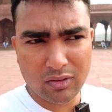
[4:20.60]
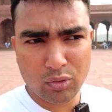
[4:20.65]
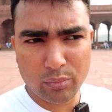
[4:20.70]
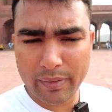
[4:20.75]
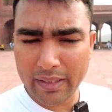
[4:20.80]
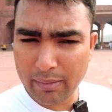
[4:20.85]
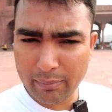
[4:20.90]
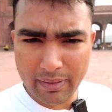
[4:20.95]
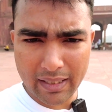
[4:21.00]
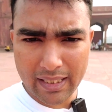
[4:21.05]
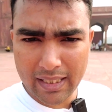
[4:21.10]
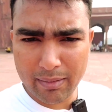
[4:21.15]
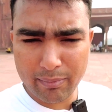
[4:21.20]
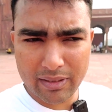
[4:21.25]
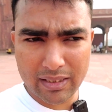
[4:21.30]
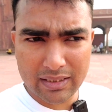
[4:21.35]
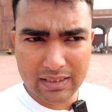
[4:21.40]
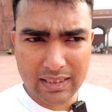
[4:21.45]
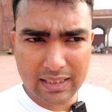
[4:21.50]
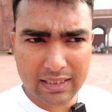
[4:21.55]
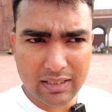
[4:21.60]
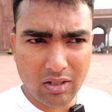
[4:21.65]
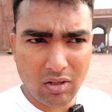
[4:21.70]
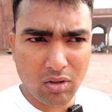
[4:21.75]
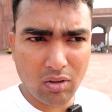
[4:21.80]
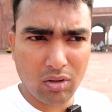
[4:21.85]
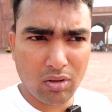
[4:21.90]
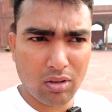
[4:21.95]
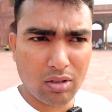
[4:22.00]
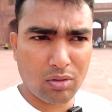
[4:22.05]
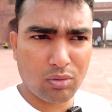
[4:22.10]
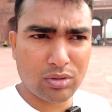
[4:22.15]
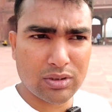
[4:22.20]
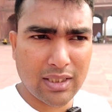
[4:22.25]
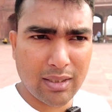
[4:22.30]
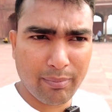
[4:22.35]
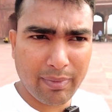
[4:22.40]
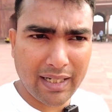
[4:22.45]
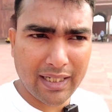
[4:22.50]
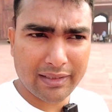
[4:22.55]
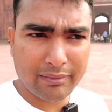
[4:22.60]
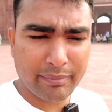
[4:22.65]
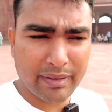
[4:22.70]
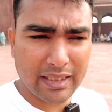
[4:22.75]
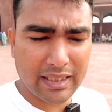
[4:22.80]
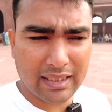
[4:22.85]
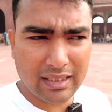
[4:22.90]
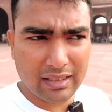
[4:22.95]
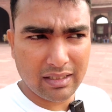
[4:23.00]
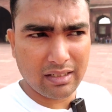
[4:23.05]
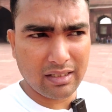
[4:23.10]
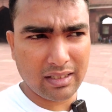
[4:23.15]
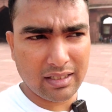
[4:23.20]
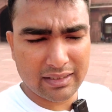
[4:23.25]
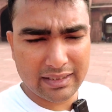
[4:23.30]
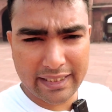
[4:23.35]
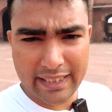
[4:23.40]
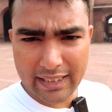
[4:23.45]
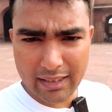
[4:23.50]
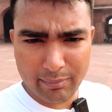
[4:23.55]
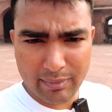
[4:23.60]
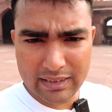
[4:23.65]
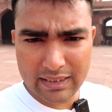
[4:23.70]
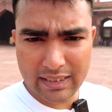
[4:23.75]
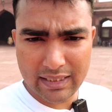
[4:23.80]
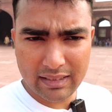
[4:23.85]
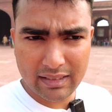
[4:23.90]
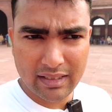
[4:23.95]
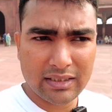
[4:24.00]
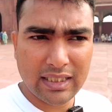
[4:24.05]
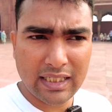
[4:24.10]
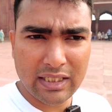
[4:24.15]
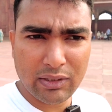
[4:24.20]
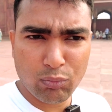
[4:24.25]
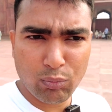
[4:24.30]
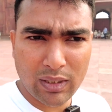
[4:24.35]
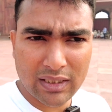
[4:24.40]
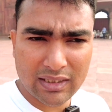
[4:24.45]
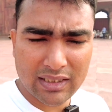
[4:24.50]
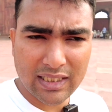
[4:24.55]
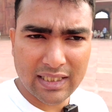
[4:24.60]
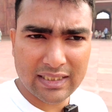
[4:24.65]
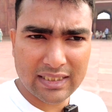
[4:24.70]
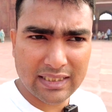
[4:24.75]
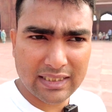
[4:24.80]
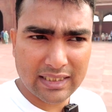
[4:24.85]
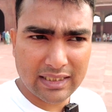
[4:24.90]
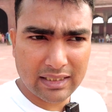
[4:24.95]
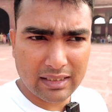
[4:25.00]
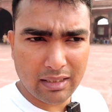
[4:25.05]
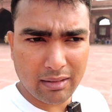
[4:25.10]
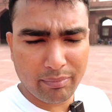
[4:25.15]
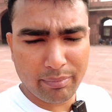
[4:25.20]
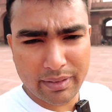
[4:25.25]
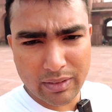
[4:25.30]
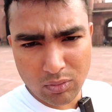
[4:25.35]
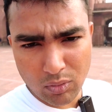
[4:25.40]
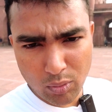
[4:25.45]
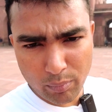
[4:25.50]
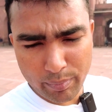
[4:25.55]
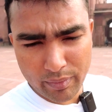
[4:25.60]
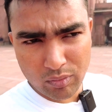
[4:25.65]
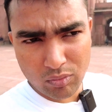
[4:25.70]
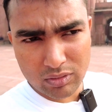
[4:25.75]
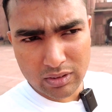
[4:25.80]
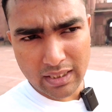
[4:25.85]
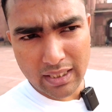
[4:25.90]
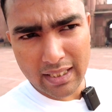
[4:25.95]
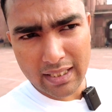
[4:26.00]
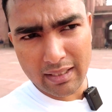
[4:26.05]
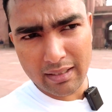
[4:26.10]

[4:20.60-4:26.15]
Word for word: दोपहर बारह बजे तक और उसके बाद में डेढ़ बजे यानी वन थर्टी फिर ओपन होता